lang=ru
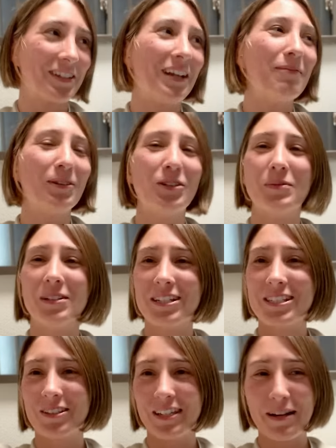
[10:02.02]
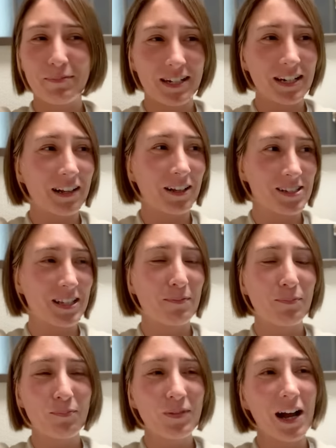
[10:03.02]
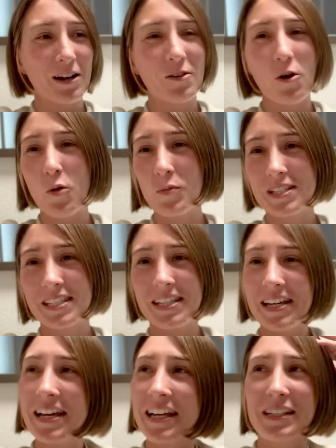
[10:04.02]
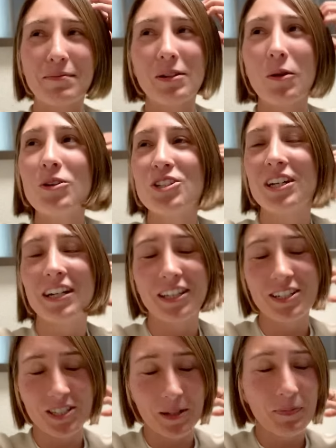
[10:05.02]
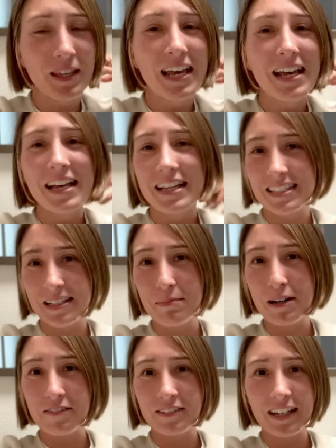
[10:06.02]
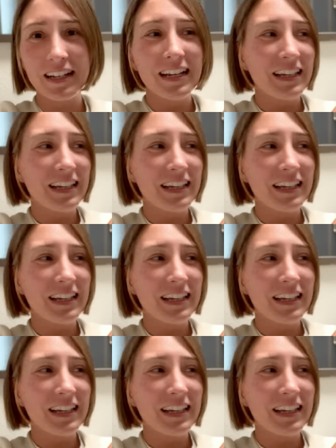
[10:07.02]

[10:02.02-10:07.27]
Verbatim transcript: она подумала, что я приехала сюда как хомстей, это было очень, конечно, забавно.